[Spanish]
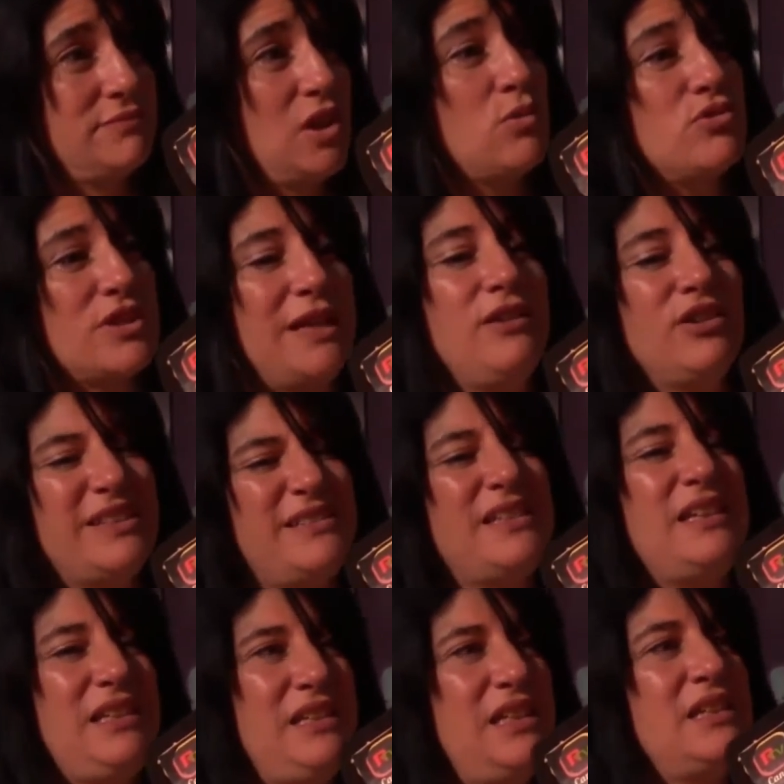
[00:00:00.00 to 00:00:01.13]
escucha lo que
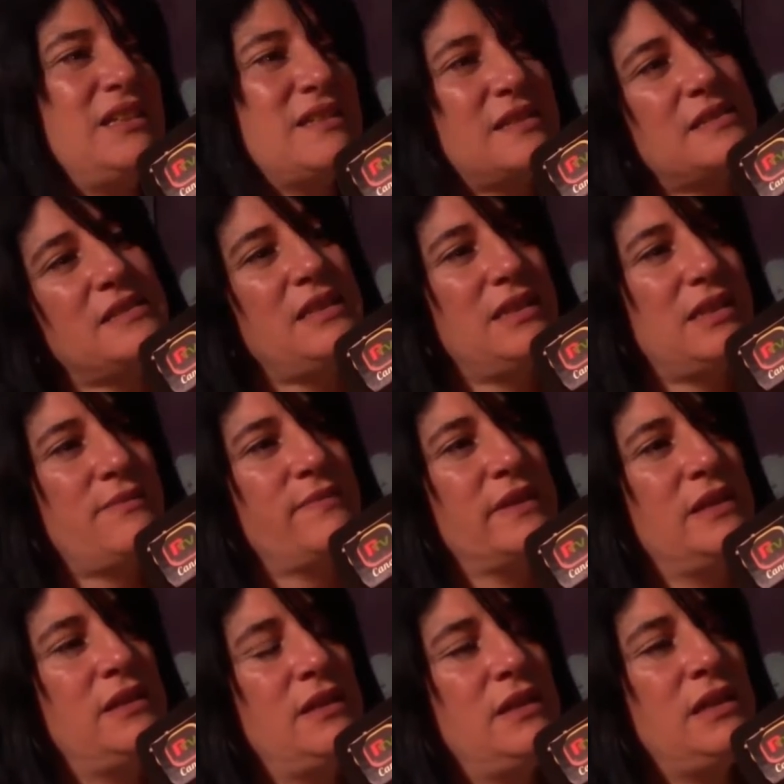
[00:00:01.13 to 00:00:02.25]
esa niñez necesita.
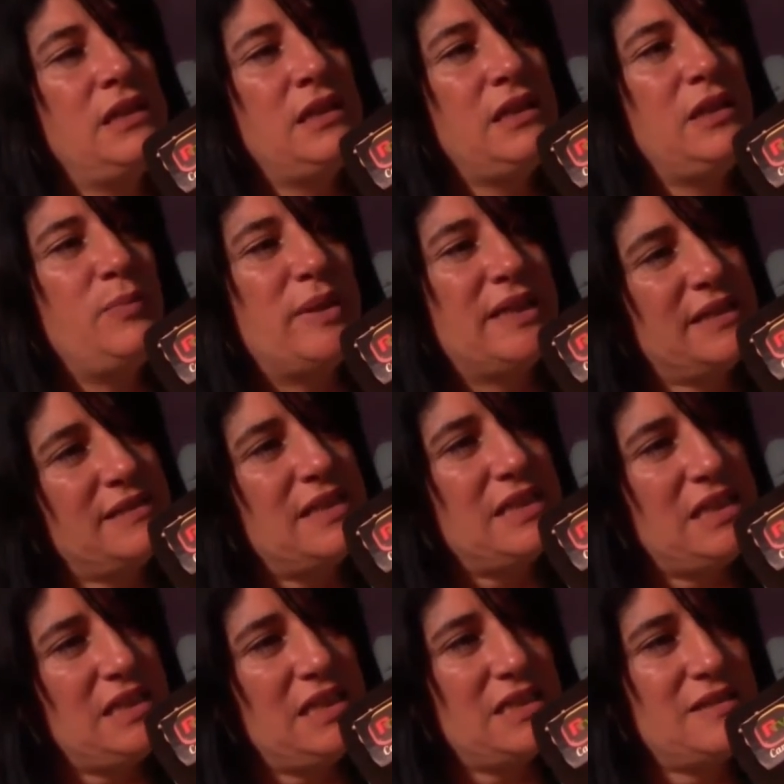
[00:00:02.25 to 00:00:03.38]
Y para que esa
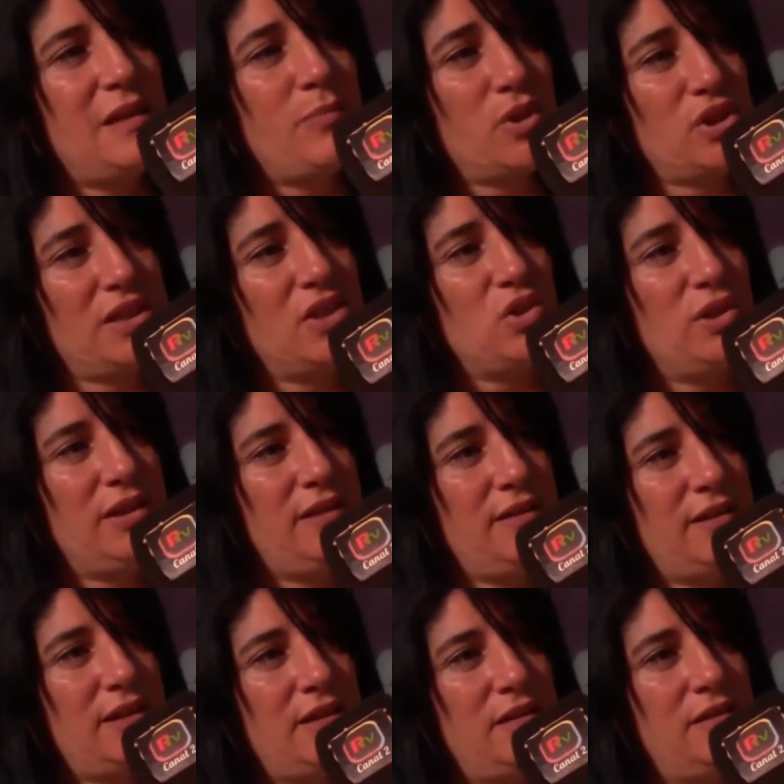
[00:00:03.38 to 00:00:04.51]
niñez sea
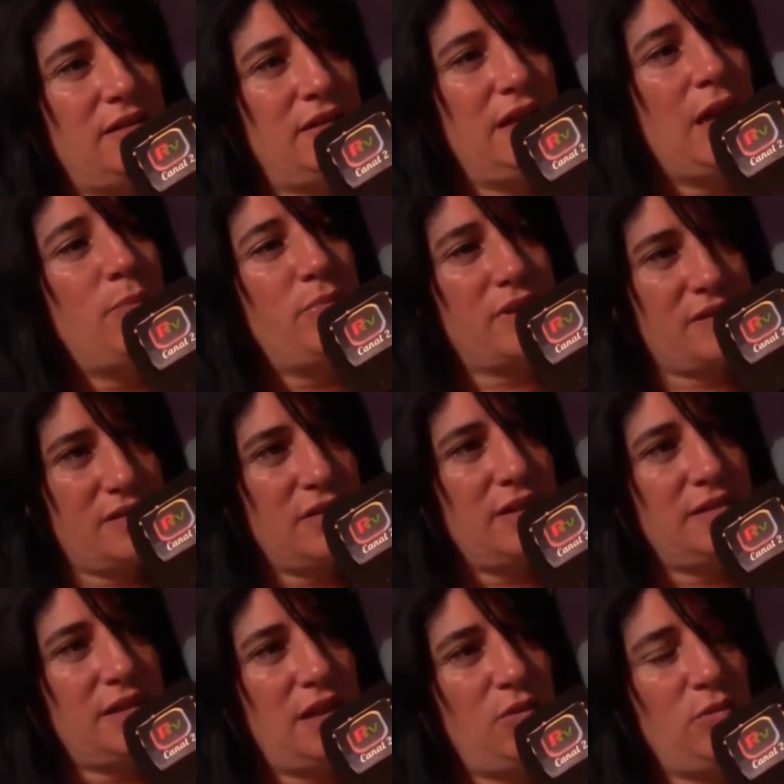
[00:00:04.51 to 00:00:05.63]
protagonista, las
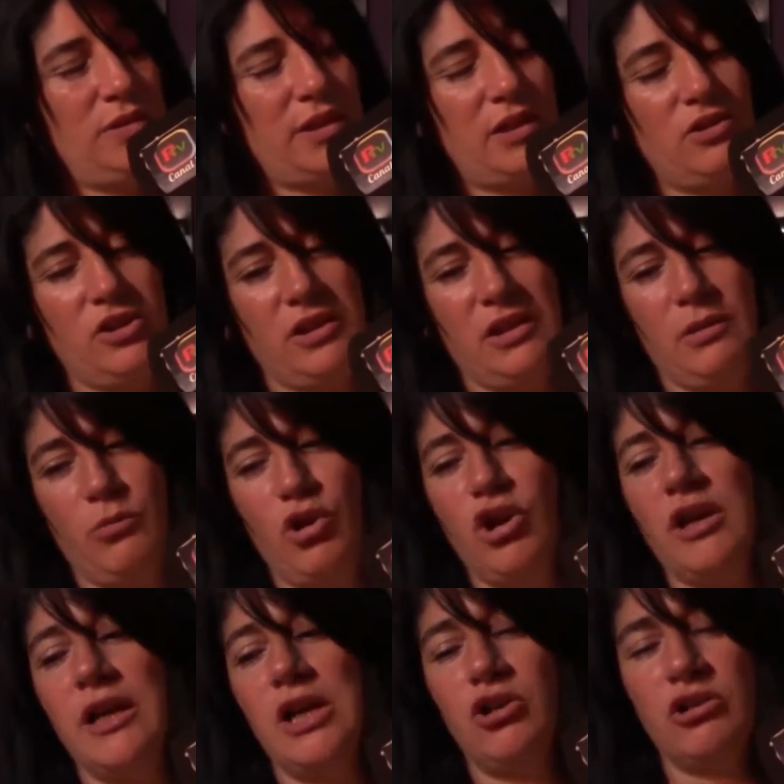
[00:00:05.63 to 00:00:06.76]
personas adultas nos tenemos
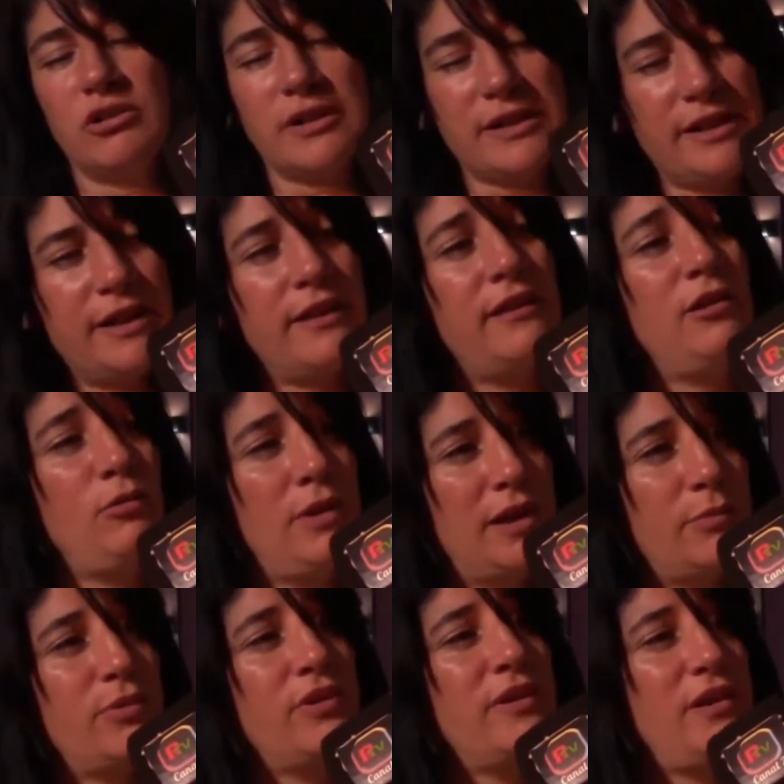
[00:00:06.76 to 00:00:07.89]
que correr del
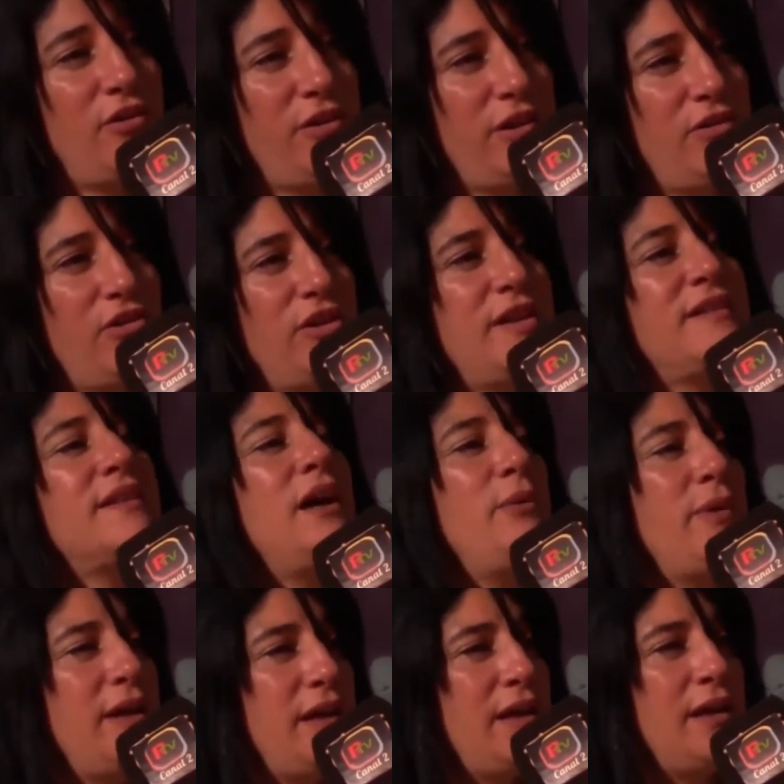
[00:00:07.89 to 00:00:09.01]
lugar protagónico, de
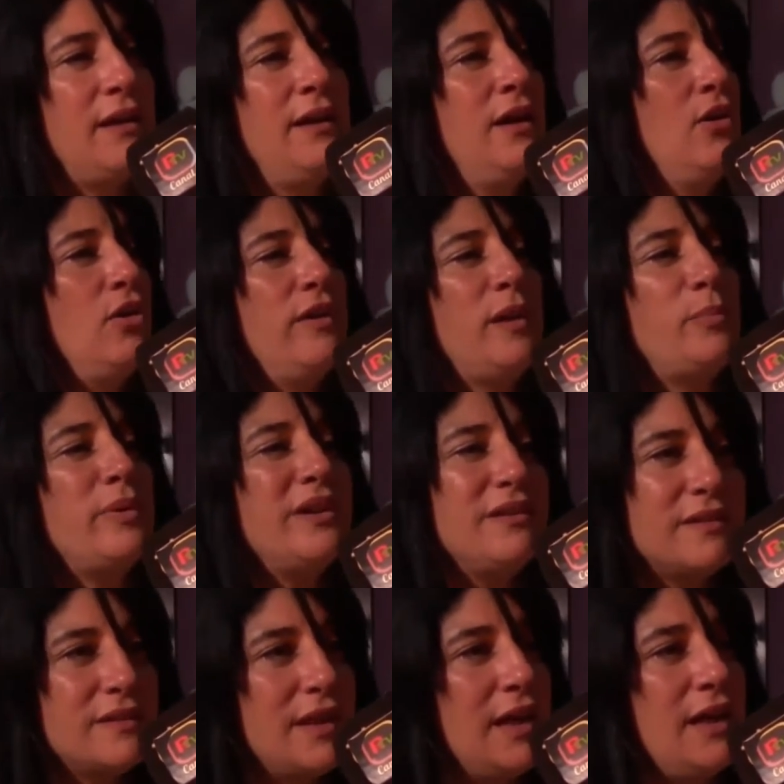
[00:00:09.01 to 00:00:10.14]
saber o de
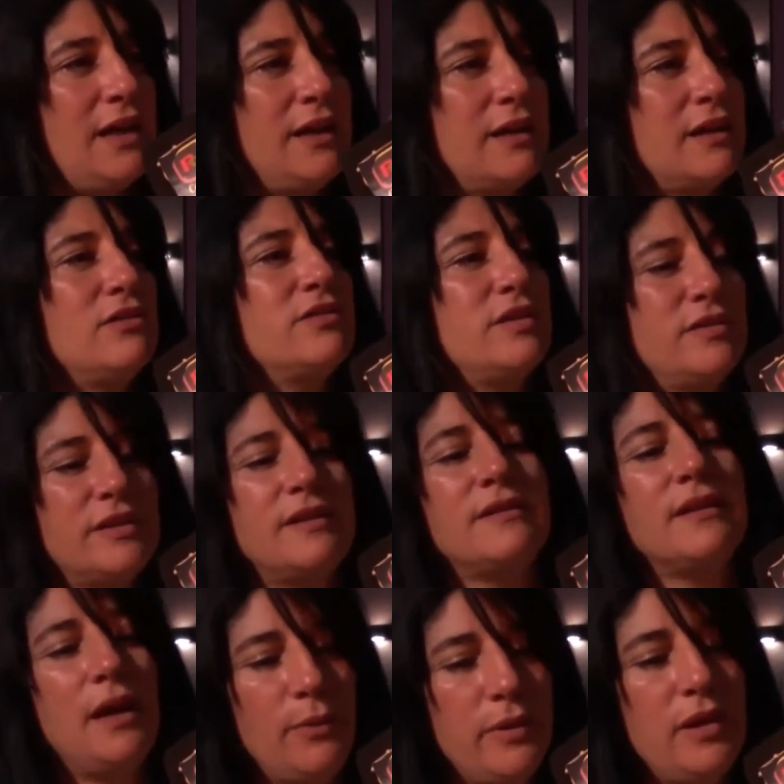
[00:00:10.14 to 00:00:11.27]
pensar que nosotros
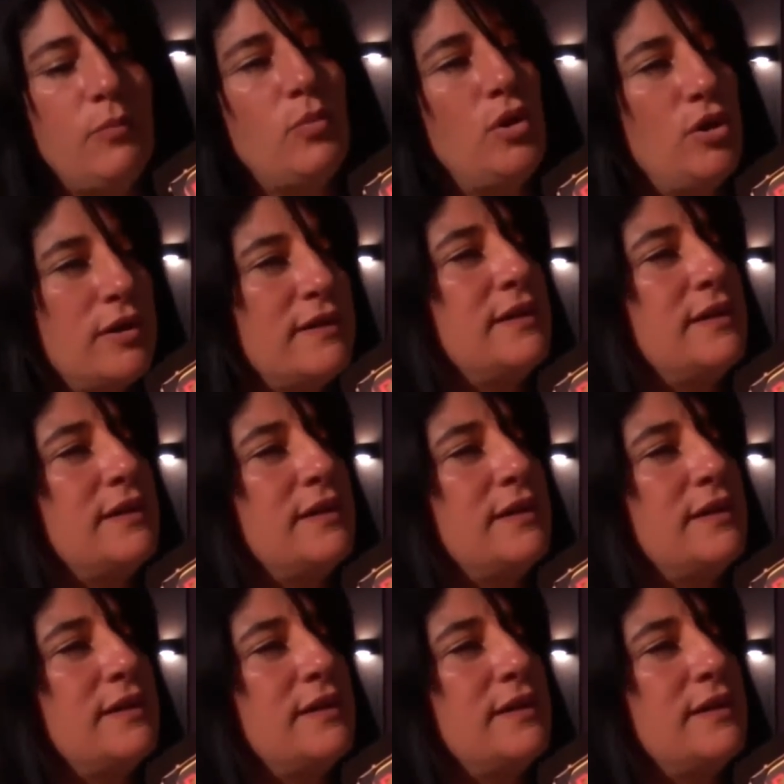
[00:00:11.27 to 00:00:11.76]
sabemos lo